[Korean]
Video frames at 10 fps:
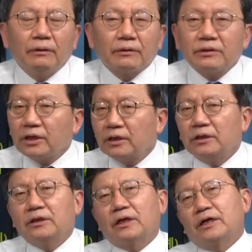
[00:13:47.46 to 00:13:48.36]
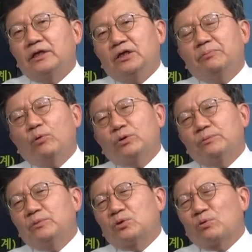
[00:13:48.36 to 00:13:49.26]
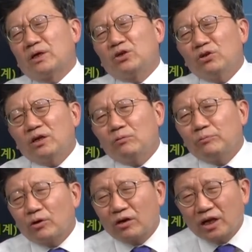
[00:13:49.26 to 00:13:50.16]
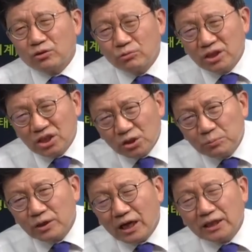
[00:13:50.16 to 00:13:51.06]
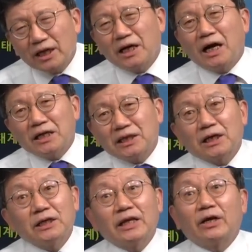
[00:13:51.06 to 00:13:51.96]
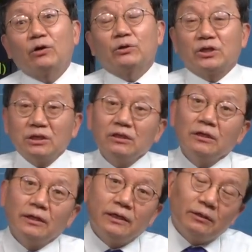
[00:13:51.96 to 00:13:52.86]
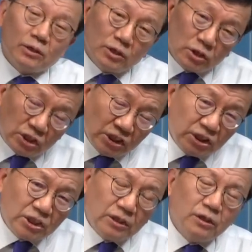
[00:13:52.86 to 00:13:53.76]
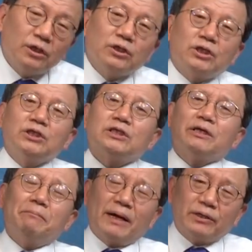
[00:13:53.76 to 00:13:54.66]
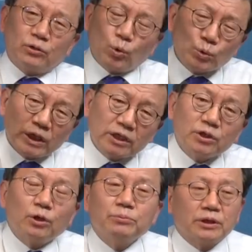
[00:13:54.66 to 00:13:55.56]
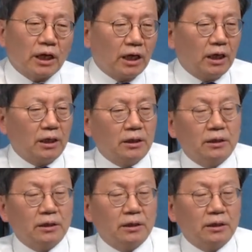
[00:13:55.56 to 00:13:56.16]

그게 인간이 250년 동안 현대 문명을 가지고 실험을 하다가 하다가 내려진 진실 진실된 발견 통찰이 그겁니다.